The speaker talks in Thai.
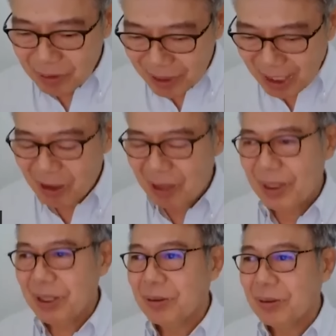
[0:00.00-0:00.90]
คุณเดากลับ
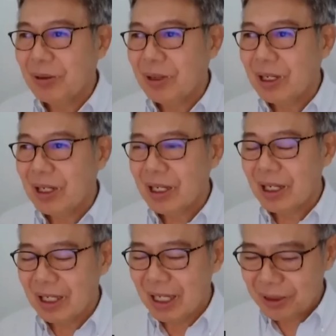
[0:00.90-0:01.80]
ไปดู
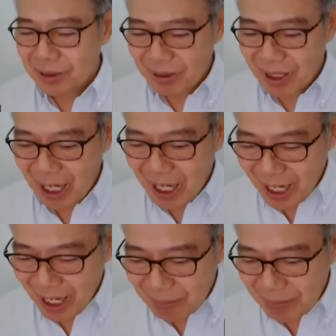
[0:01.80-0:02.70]
ในช่วง
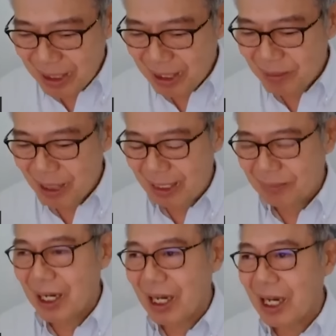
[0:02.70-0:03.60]
ห้าปีที่ผ่าน
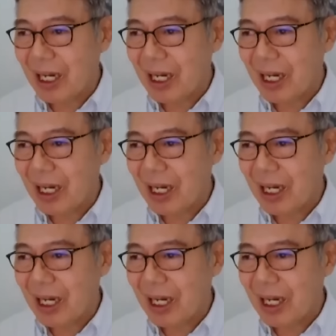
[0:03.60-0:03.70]
มา